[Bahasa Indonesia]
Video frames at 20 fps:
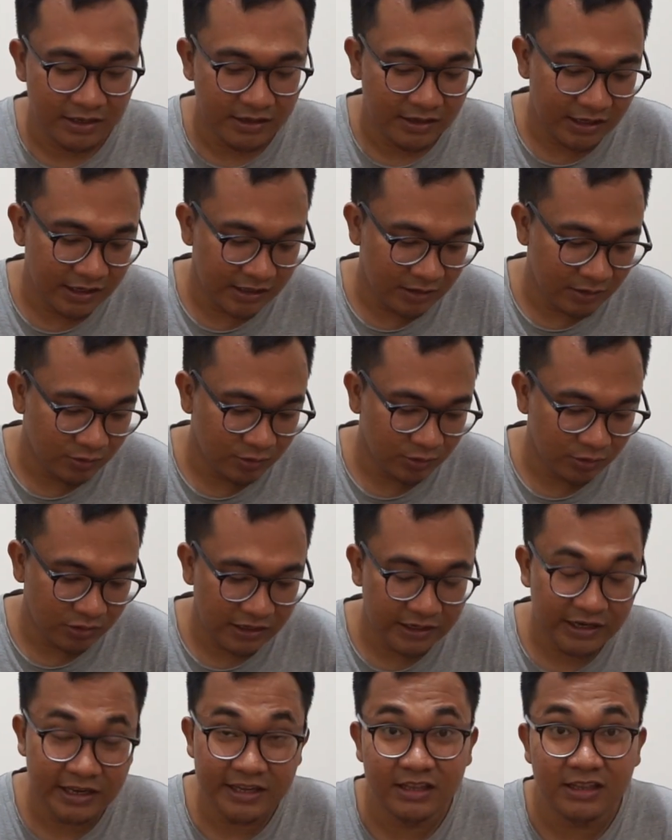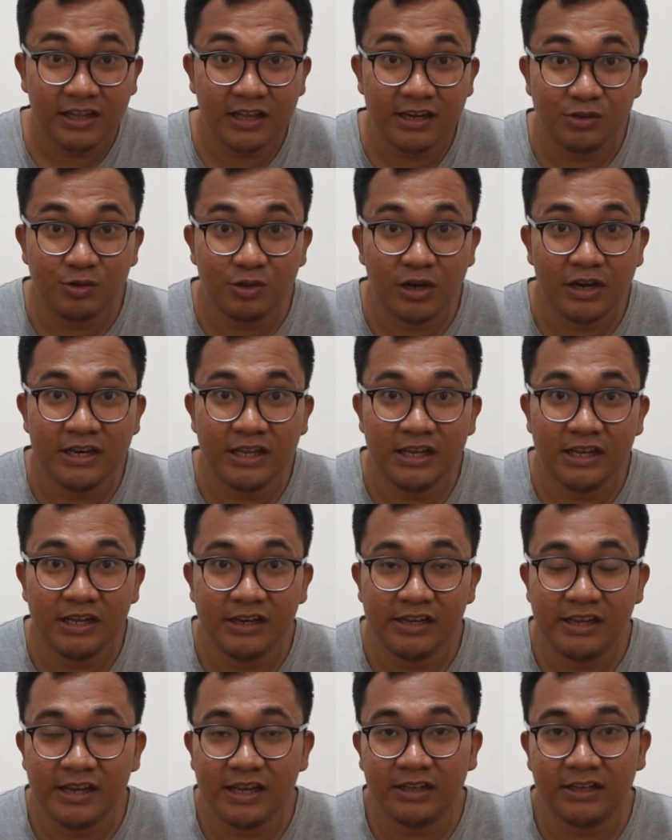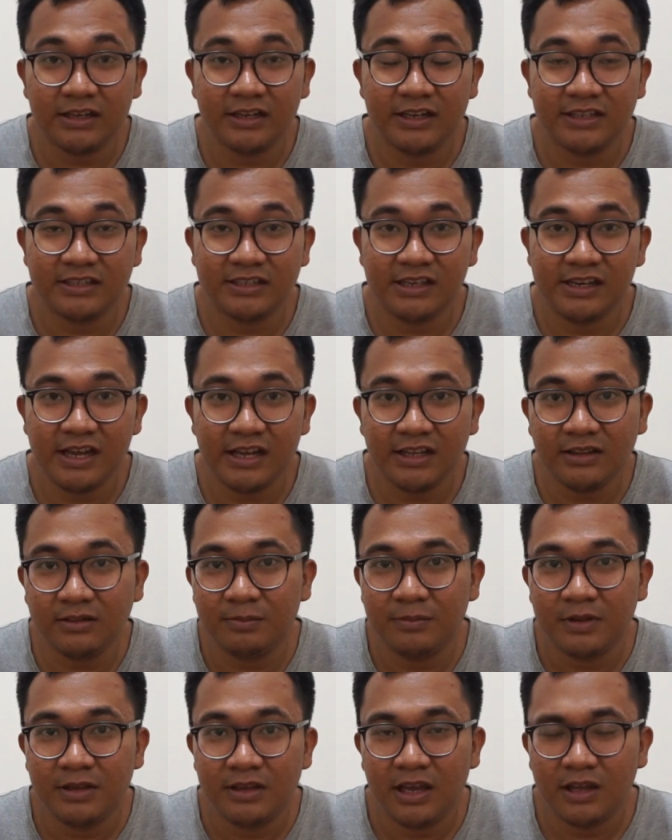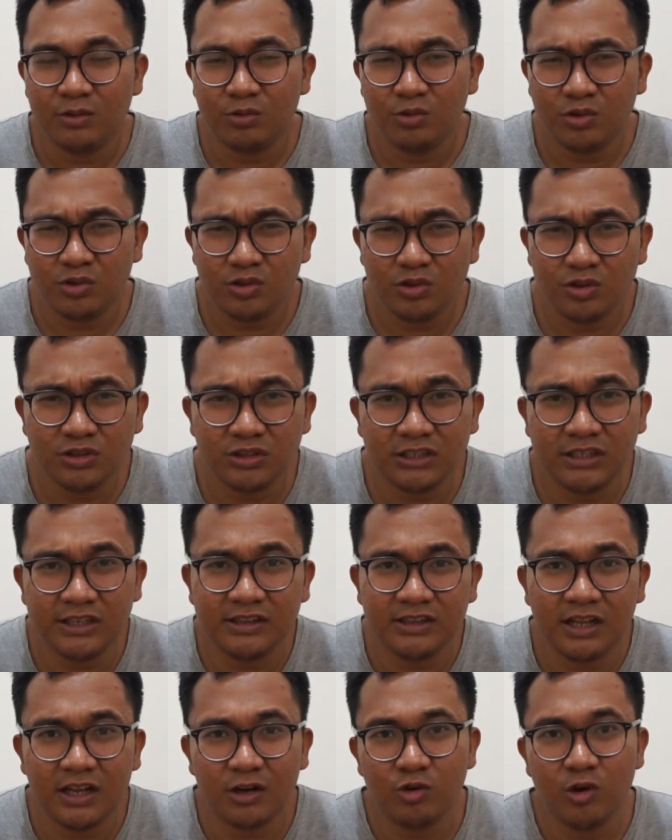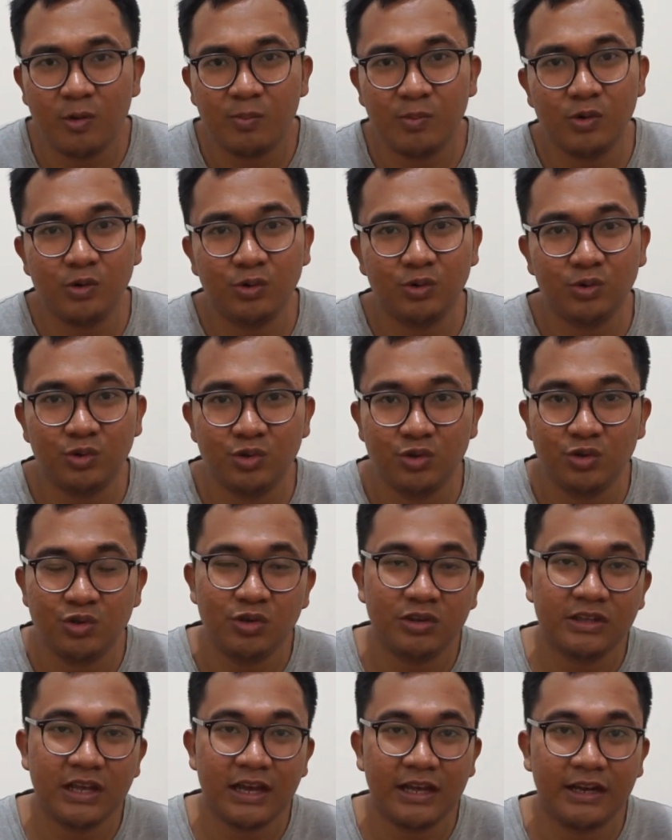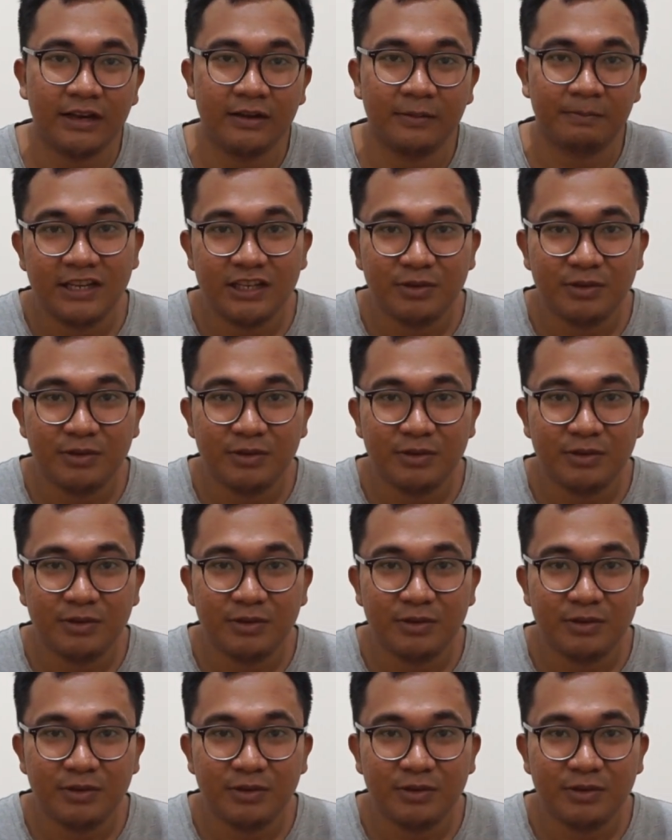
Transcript: Nah untuk harganya tadi sudah dilihat, dilihat yaitu sekitar 27 jutaan.